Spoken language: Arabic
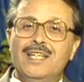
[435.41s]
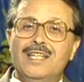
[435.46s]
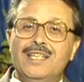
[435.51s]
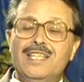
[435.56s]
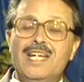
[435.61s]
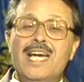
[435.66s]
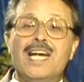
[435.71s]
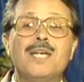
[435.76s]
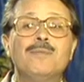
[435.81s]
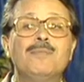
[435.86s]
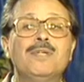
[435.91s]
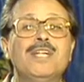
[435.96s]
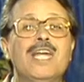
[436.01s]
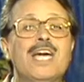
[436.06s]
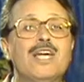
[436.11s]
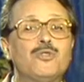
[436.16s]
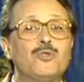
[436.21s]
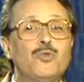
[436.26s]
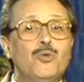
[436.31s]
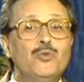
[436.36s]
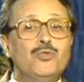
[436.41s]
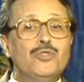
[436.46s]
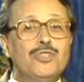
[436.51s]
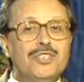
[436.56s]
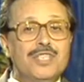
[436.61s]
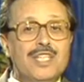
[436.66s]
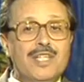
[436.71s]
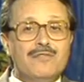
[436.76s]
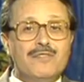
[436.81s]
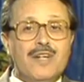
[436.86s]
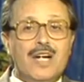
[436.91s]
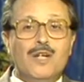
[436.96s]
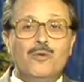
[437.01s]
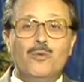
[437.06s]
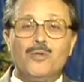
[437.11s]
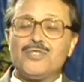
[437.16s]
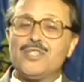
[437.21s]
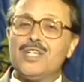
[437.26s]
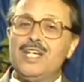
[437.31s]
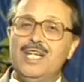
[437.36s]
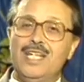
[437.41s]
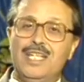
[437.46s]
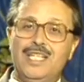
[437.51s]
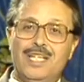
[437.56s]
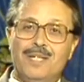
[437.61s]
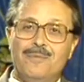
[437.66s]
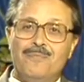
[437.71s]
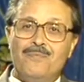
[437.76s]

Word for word: يجب انها تكون نظيفه وصحيه